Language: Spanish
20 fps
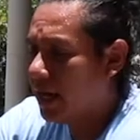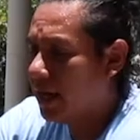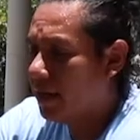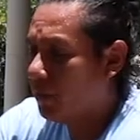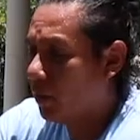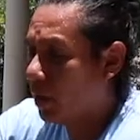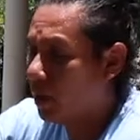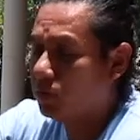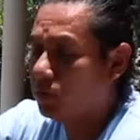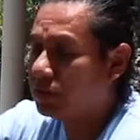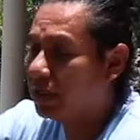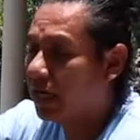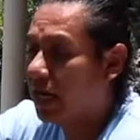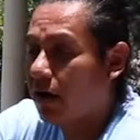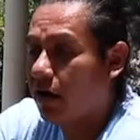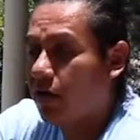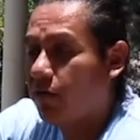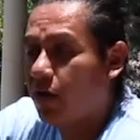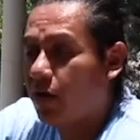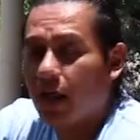eh, podemos
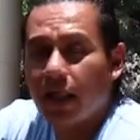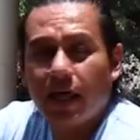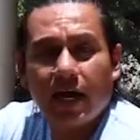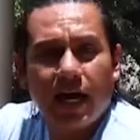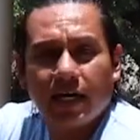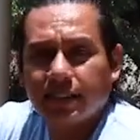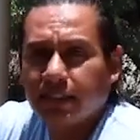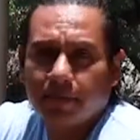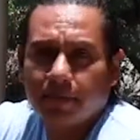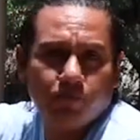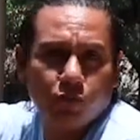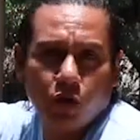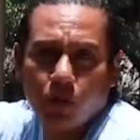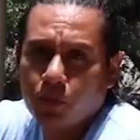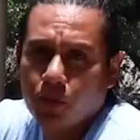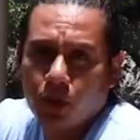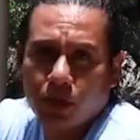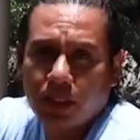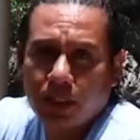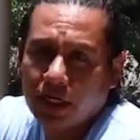dejarlo afuera de casa, no
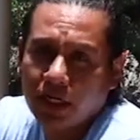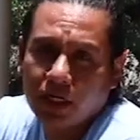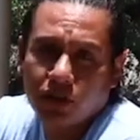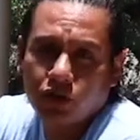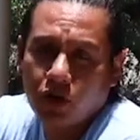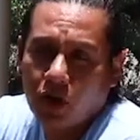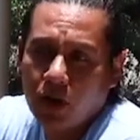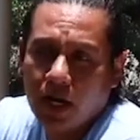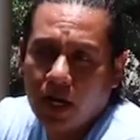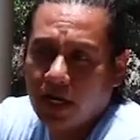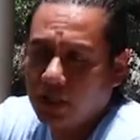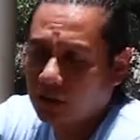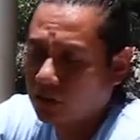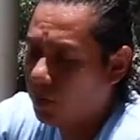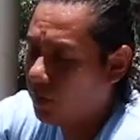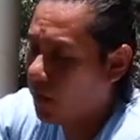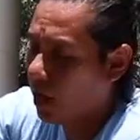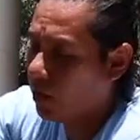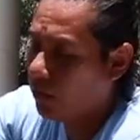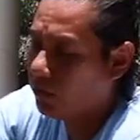importa, en el sol, en la
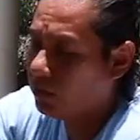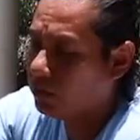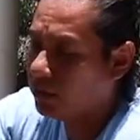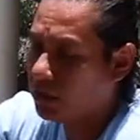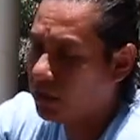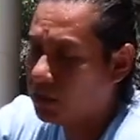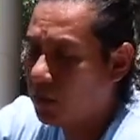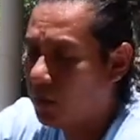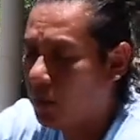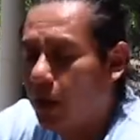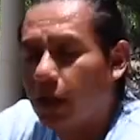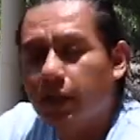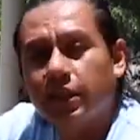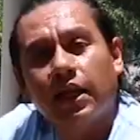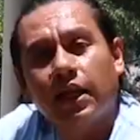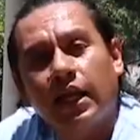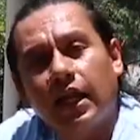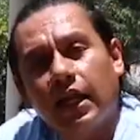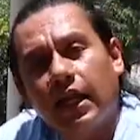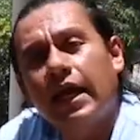sombra, donde ustedes lo
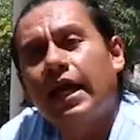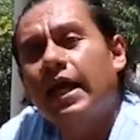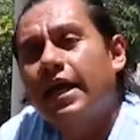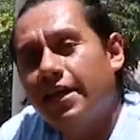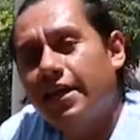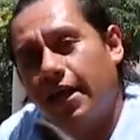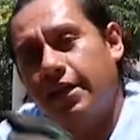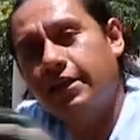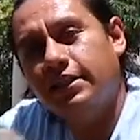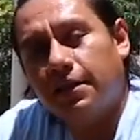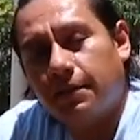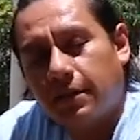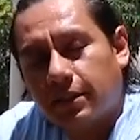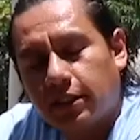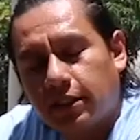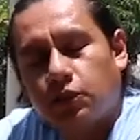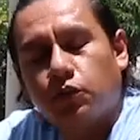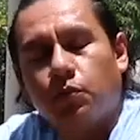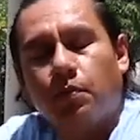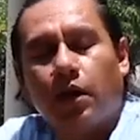puedan tener, y ahí se va
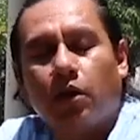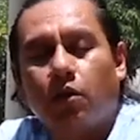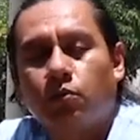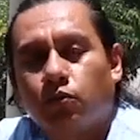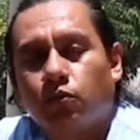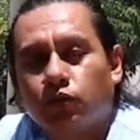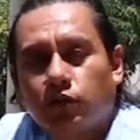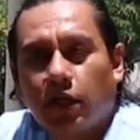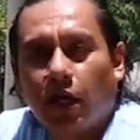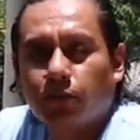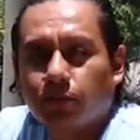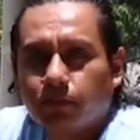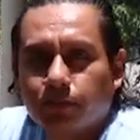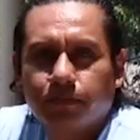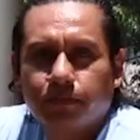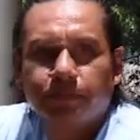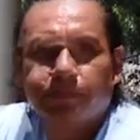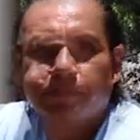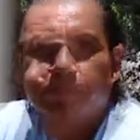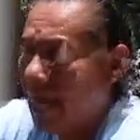a hacer su precomposteado.
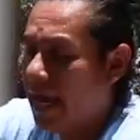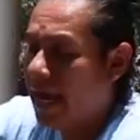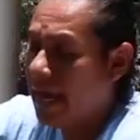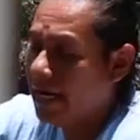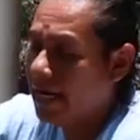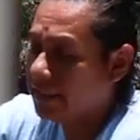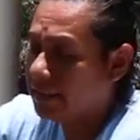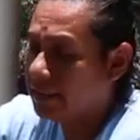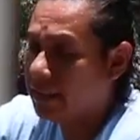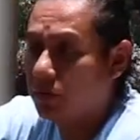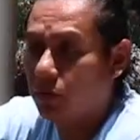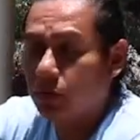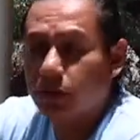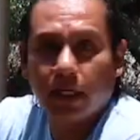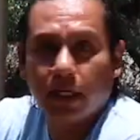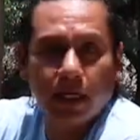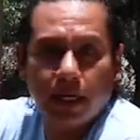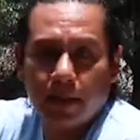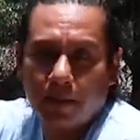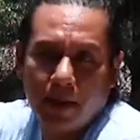Eh, en este
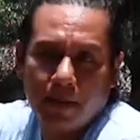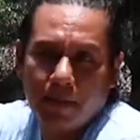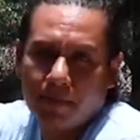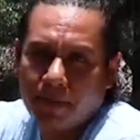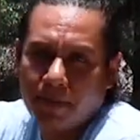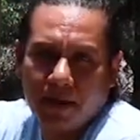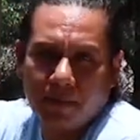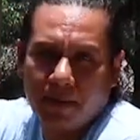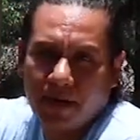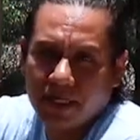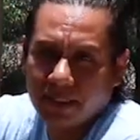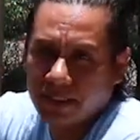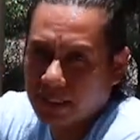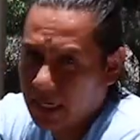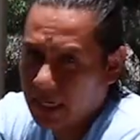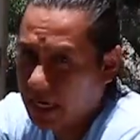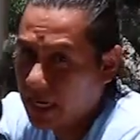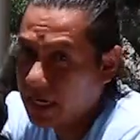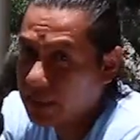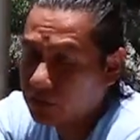bote van a
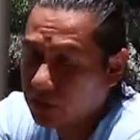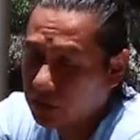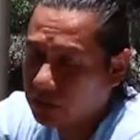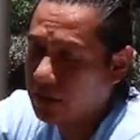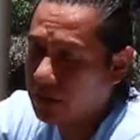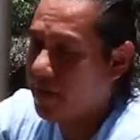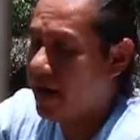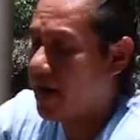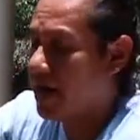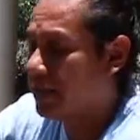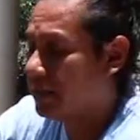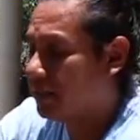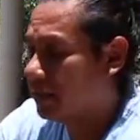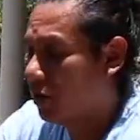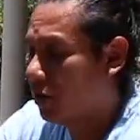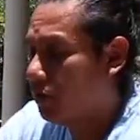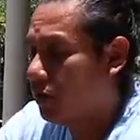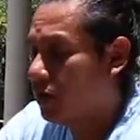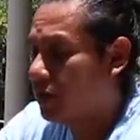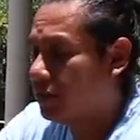permanecer las dos
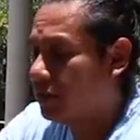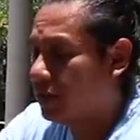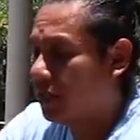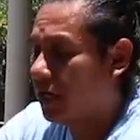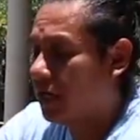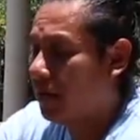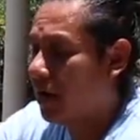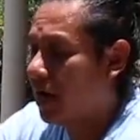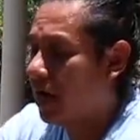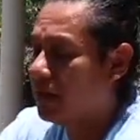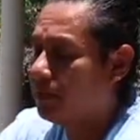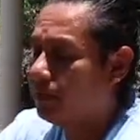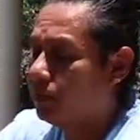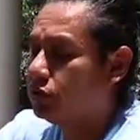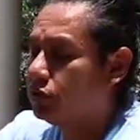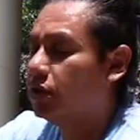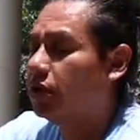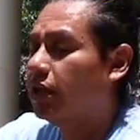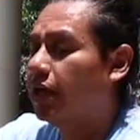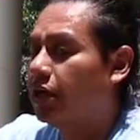semanas, como les dije, van a
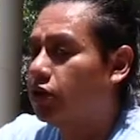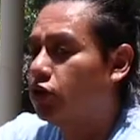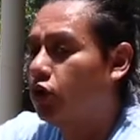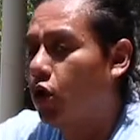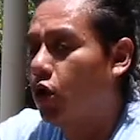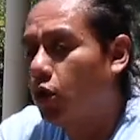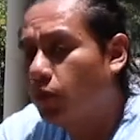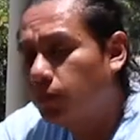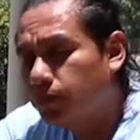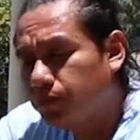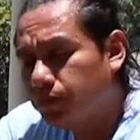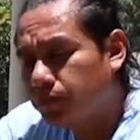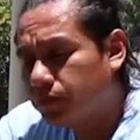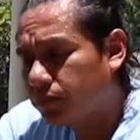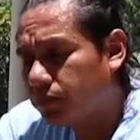depositar todo